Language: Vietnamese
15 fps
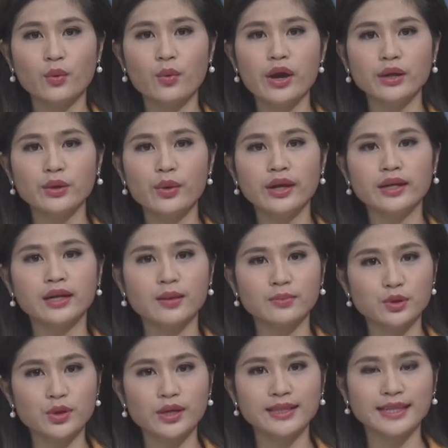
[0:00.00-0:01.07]
Chính quyền huyện
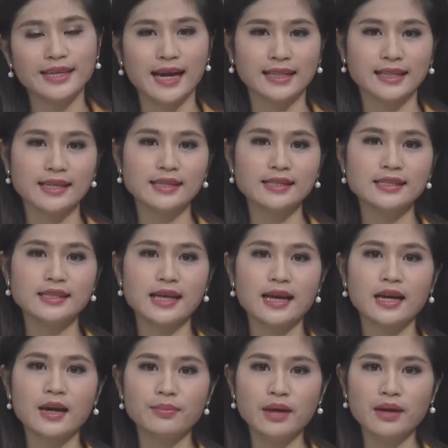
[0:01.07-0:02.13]
Cẩm Xuyên, tỉnh Hà Tĩnh
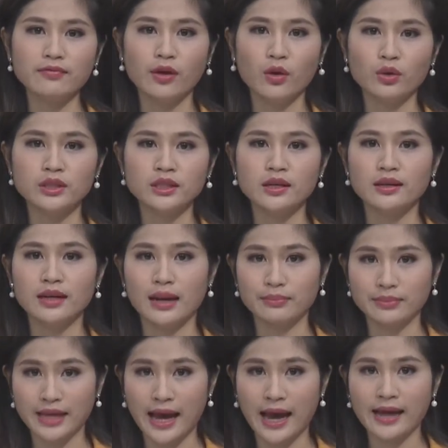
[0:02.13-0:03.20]
sẽ cấp đất và hỗ trợ
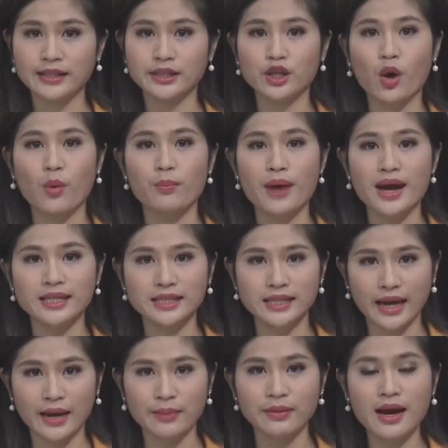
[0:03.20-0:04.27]
làm nhà cho ba
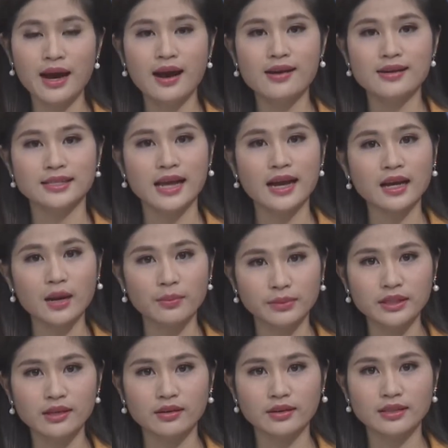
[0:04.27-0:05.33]
chị em ở xã
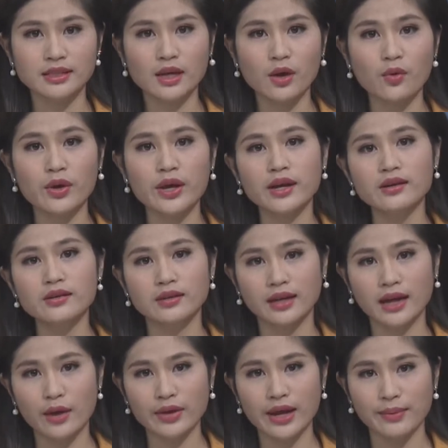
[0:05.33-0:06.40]
Cẩm Nhượng sau nghĩa cử
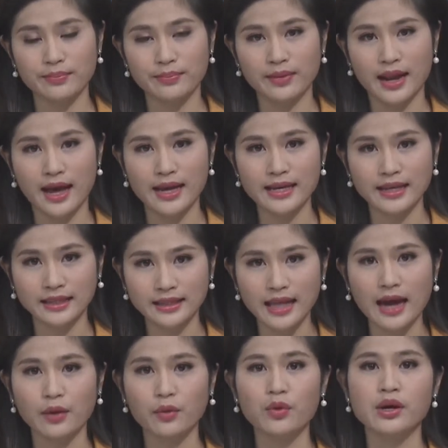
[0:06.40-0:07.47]
cao đẹp là hiến
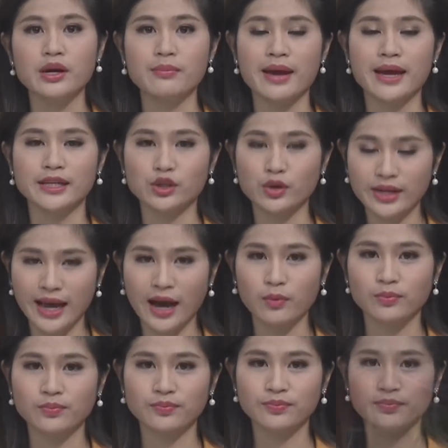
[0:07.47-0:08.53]
tạng của người mẹ cho y
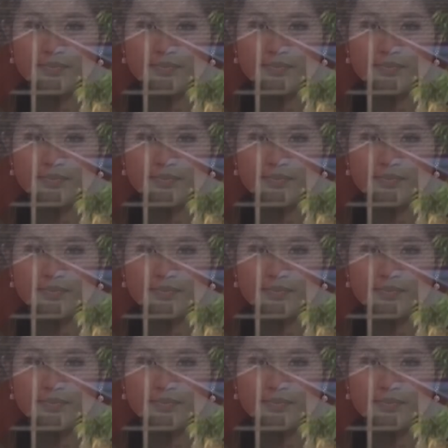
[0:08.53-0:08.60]
học.